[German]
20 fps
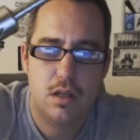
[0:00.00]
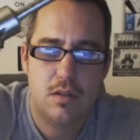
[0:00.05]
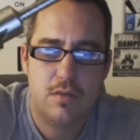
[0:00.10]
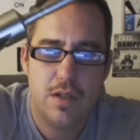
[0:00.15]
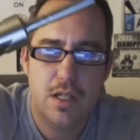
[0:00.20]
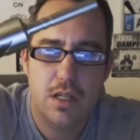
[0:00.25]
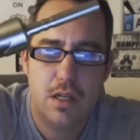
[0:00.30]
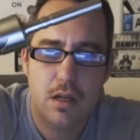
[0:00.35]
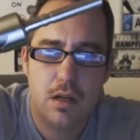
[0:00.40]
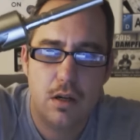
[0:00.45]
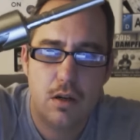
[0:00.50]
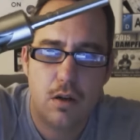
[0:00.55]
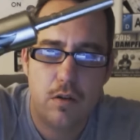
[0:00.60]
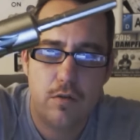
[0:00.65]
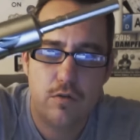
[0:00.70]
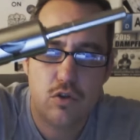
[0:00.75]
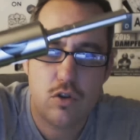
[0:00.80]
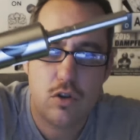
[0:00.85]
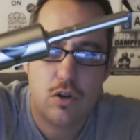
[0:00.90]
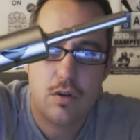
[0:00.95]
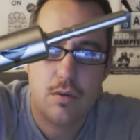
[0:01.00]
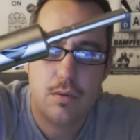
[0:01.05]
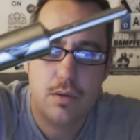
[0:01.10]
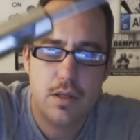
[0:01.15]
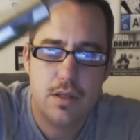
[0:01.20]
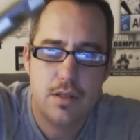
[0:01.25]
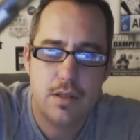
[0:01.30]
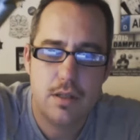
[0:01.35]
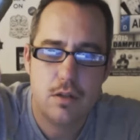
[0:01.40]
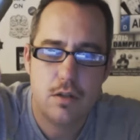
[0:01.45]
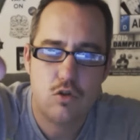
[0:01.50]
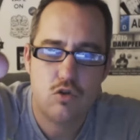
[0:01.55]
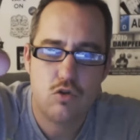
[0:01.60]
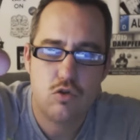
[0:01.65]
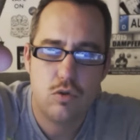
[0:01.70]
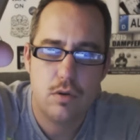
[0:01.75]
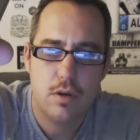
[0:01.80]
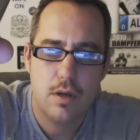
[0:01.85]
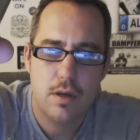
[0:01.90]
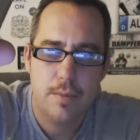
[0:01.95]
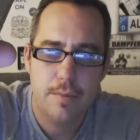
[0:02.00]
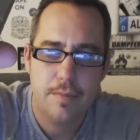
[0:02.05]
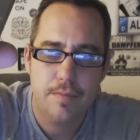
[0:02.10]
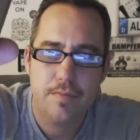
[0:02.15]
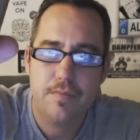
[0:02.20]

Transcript: Also wenn ich den hier draufschraube, ihr seht das schon,